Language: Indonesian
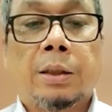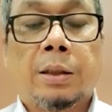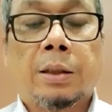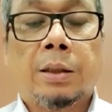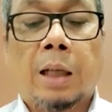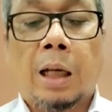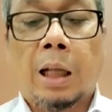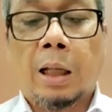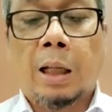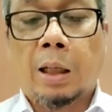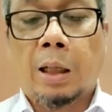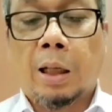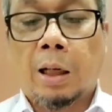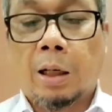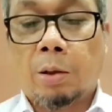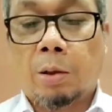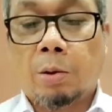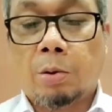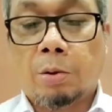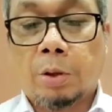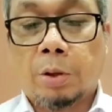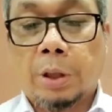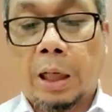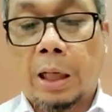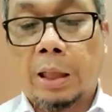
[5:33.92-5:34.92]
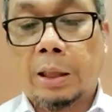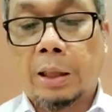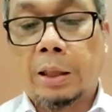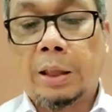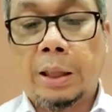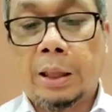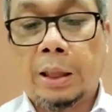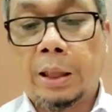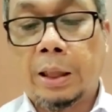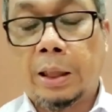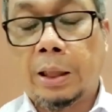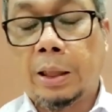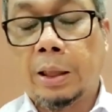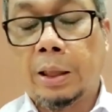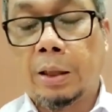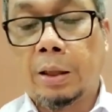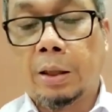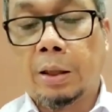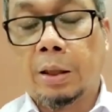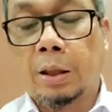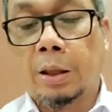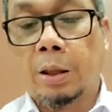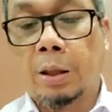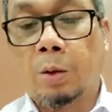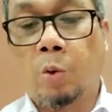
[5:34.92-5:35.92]
Kalau yang di
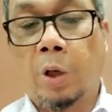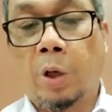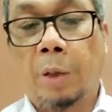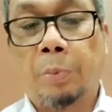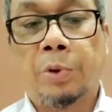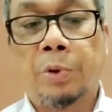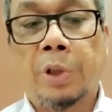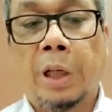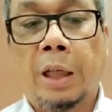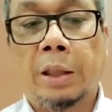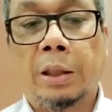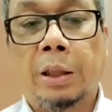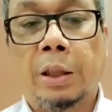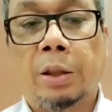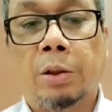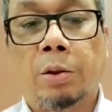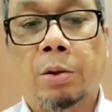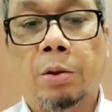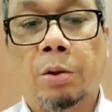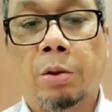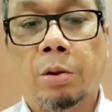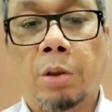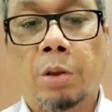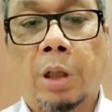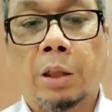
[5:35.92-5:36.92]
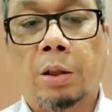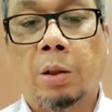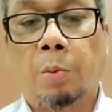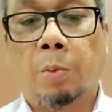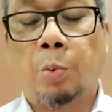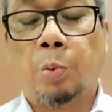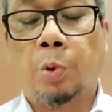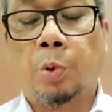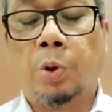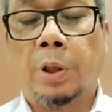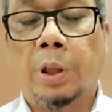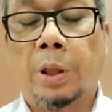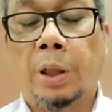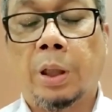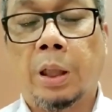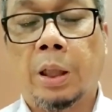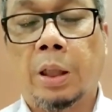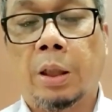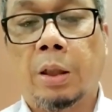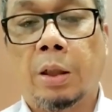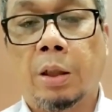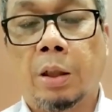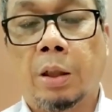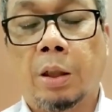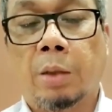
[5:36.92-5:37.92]
uh, website itu ataupun
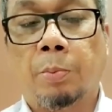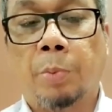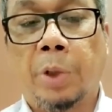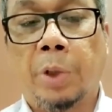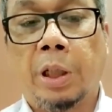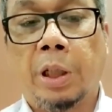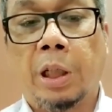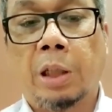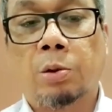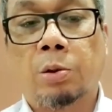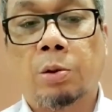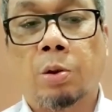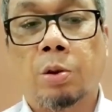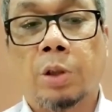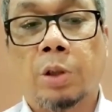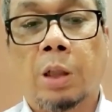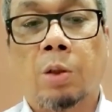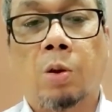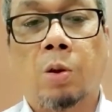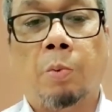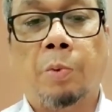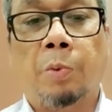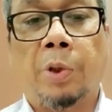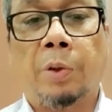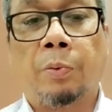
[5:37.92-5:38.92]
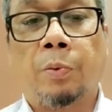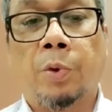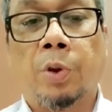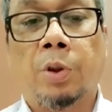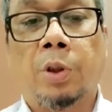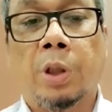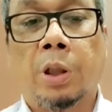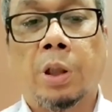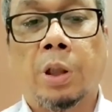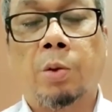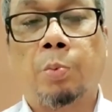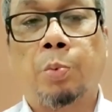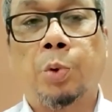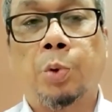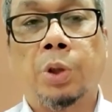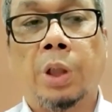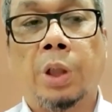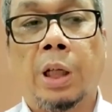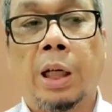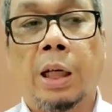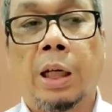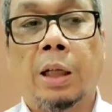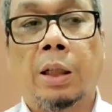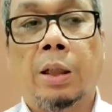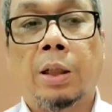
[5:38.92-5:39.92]
di uh, media sosial Kominfo tentu
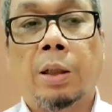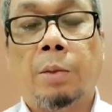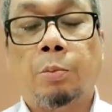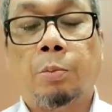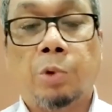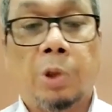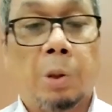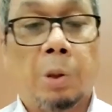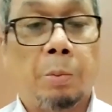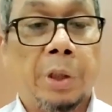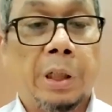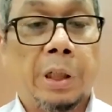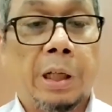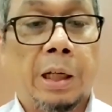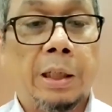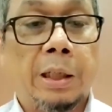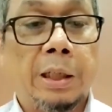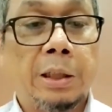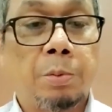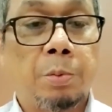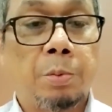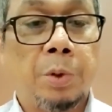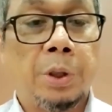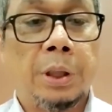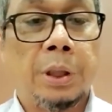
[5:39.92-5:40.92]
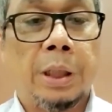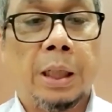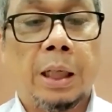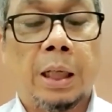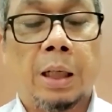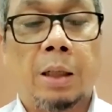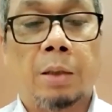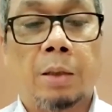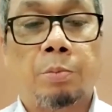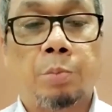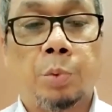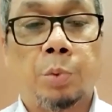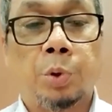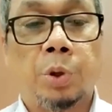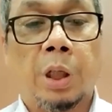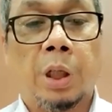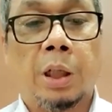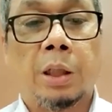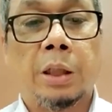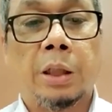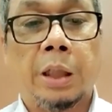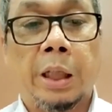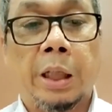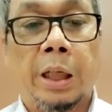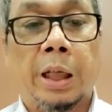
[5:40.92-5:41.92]
punya punya mekanisme ya, punya
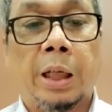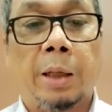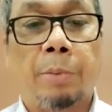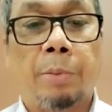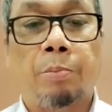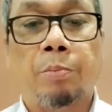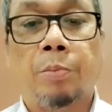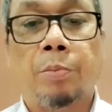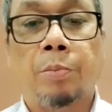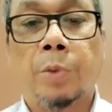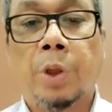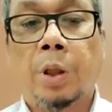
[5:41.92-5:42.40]
tim,